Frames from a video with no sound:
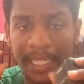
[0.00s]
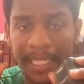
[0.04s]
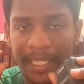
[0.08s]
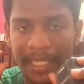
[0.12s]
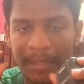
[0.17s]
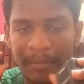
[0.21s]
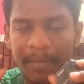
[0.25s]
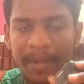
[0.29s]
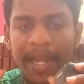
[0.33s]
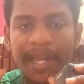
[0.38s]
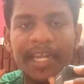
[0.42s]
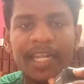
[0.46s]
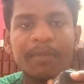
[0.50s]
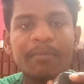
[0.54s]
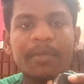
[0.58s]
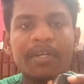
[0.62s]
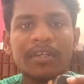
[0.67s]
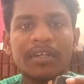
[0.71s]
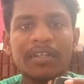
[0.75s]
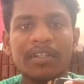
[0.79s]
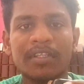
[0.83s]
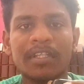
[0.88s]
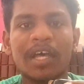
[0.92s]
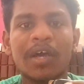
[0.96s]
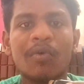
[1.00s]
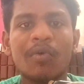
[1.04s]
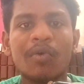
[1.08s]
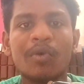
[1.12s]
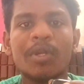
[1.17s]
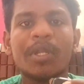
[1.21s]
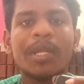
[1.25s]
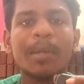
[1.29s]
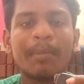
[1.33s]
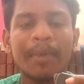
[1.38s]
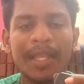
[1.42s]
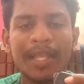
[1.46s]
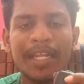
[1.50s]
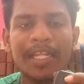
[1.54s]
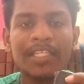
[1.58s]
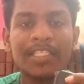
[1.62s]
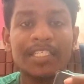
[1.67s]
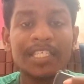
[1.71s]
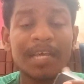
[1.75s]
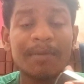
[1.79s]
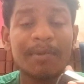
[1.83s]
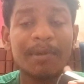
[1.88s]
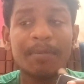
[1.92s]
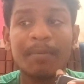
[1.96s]
இந்த பேட்டரி மட்டும்தான் ஒரு
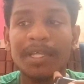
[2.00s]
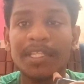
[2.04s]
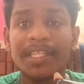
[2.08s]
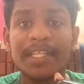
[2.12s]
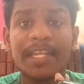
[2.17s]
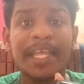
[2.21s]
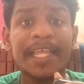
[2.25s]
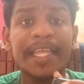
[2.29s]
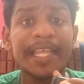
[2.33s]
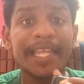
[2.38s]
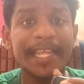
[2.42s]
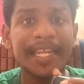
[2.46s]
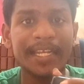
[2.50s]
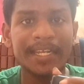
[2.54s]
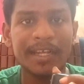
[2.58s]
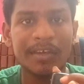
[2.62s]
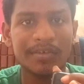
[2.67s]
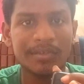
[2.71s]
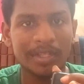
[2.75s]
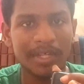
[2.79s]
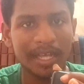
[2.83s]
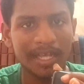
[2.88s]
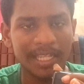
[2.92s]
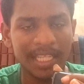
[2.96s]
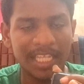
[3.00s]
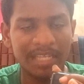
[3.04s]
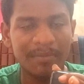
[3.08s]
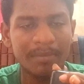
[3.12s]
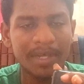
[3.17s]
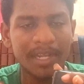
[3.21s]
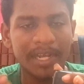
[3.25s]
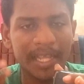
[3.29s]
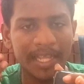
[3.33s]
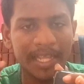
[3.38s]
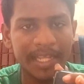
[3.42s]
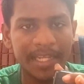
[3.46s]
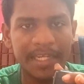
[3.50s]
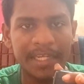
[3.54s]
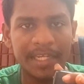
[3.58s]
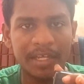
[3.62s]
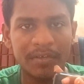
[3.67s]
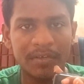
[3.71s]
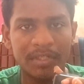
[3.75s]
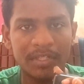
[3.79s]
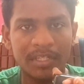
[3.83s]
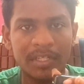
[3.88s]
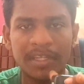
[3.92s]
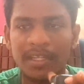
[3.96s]
மைனஸ் அப்புறம் பார்த்தீங்கன்னா ஹீட் ஆகுது அதிகமான ஹீட்
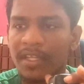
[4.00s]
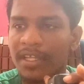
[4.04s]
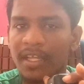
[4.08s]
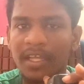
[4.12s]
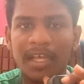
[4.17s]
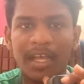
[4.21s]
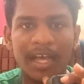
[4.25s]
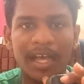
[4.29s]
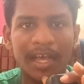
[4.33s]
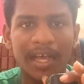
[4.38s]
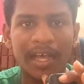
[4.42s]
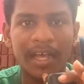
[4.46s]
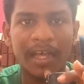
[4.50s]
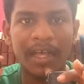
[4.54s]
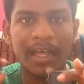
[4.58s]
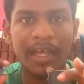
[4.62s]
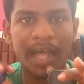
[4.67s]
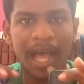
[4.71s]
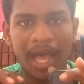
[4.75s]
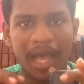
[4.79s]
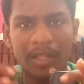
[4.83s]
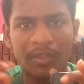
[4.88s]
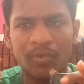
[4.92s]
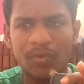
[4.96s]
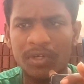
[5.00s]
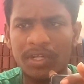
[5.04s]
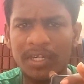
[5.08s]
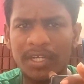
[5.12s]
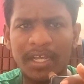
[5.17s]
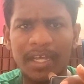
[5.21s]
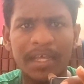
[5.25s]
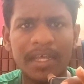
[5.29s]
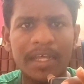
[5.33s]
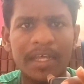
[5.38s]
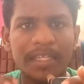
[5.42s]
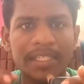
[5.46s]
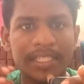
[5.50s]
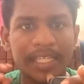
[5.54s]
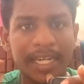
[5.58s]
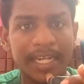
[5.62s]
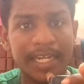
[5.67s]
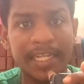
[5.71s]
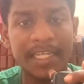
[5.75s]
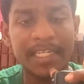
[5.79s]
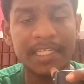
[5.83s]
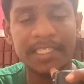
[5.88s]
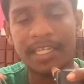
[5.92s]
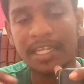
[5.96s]
ஆகுது அதோட்ட
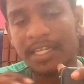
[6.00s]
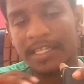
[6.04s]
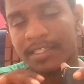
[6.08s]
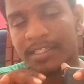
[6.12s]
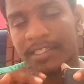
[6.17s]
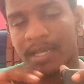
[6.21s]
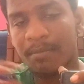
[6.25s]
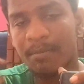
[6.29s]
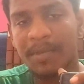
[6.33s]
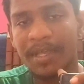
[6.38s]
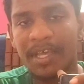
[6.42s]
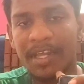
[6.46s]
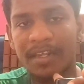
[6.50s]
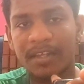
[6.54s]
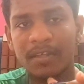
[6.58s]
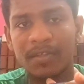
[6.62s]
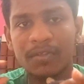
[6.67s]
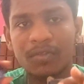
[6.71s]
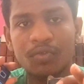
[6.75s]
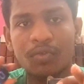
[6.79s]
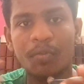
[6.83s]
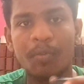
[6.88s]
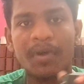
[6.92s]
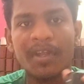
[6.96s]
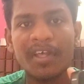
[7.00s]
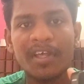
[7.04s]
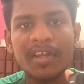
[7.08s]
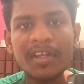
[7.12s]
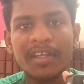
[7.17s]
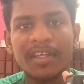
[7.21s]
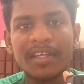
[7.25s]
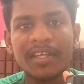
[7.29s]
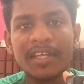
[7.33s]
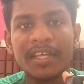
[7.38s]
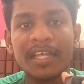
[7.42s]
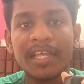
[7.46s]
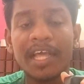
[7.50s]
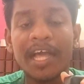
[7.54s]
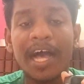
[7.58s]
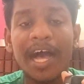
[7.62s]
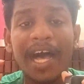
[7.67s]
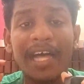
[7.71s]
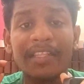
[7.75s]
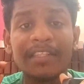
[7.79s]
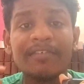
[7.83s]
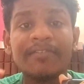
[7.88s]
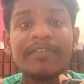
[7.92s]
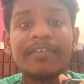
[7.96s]
செட்டிங்ஸ் எல்லாம் செம்மையாக இருக்குது சூப்பராக இருக்குது
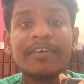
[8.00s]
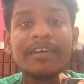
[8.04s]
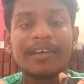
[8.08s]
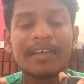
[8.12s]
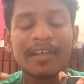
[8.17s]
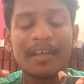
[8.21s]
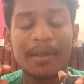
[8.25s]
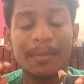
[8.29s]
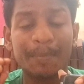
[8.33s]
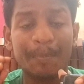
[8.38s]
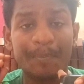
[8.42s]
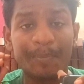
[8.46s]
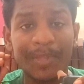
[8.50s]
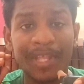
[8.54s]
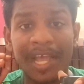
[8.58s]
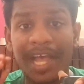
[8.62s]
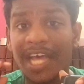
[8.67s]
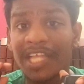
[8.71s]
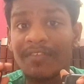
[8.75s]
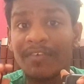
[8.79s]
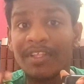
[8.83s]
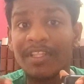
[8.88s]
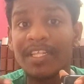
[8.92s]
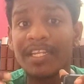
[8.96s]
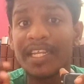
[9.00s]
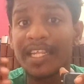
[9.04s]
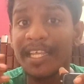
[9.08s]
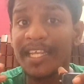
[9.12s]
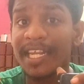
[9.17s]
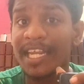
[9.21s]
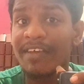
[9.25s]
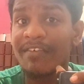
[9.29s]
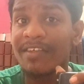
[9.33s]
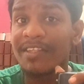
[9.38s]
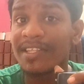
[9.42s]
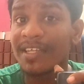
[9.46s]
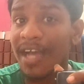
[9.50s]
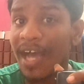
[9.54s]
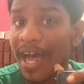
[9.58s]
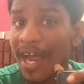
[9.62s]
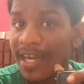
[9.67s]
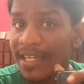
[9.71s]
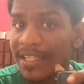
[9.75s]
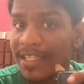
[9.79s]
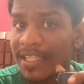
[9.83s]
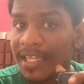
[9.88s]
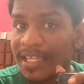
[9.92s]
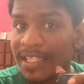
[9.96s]
அது அது வந்து நீங்களே வந்து
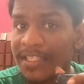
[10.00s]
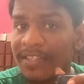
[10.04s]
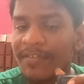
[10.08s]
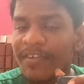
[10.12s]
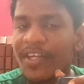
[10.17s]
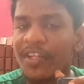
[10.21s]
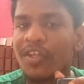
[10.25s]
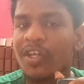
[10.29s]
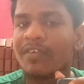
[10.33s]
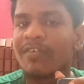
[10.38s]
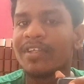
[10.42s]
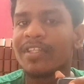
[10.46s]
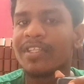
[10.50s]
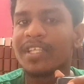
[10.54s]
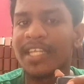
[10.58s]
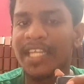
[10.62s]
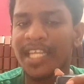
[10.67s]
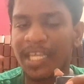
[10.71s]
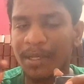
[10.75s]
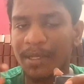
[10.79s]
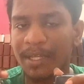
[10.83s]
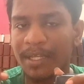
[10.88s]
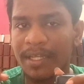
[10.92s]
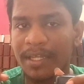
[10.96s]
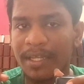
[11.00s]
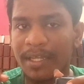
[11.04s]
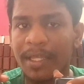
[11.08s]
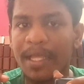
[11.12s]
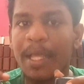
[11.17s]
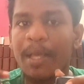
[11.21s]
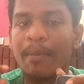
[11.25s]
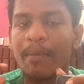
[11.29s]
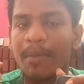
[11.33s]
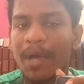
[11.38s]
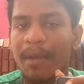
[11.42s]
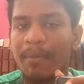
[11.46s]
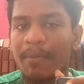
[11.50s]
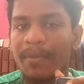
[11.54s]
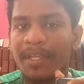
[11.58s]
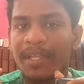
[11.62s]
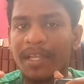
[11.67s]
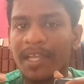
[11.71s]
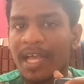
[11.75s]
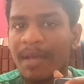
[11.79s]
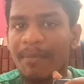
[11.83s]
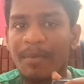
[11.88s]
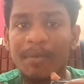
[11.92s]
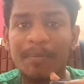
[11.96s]
அடுத்தடுத்த வீடியோவில் வந்து நீங்கள்
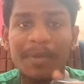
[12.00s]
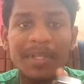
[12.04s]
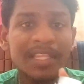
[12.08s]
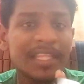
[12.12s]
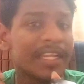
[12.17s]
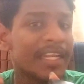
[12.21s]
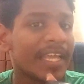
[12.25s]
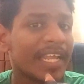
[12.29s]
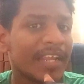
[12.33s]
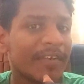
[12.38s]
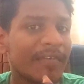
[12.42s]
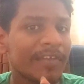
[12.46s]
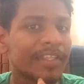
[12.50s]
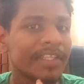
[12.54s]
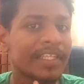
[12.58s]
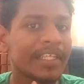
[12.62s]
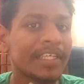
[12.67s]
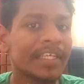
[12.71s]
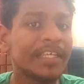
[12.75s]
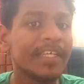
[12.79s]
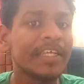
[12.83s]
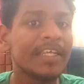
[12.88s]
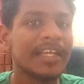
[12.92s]
பார்ப்பீங்க அப்புறம் பார்த்தீங்கன்னா எனக்கு வந்து